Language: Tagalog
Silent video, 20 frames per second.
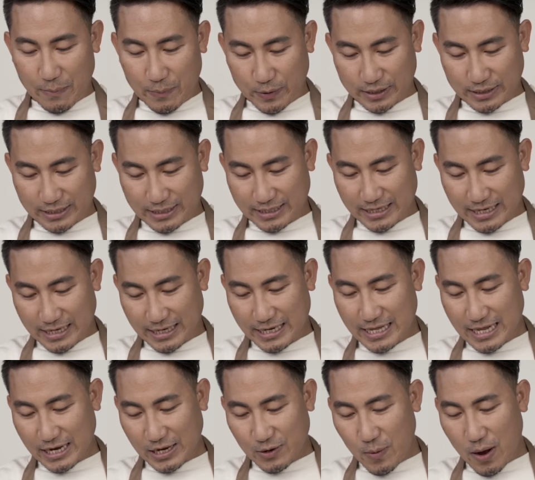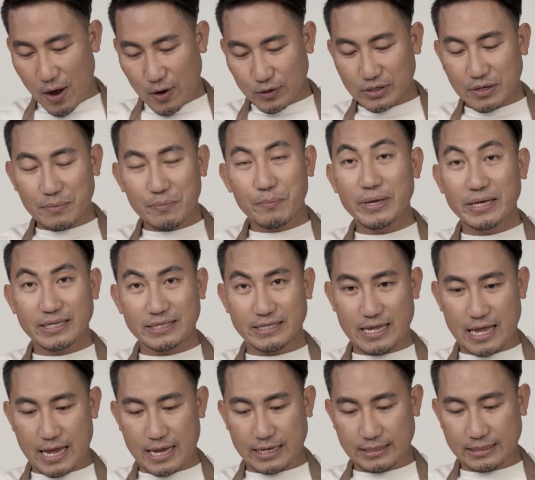Tapos, ginagawa ko siyang
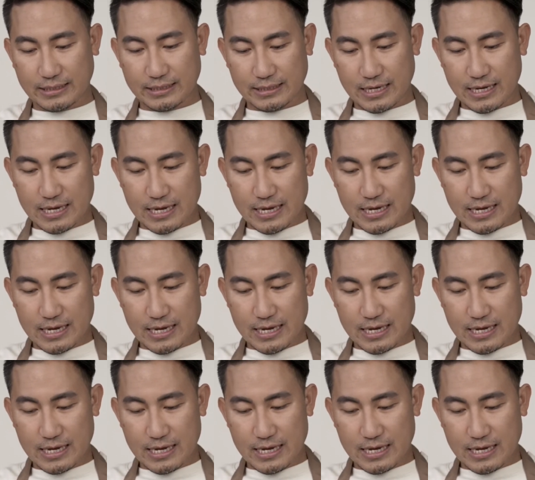business.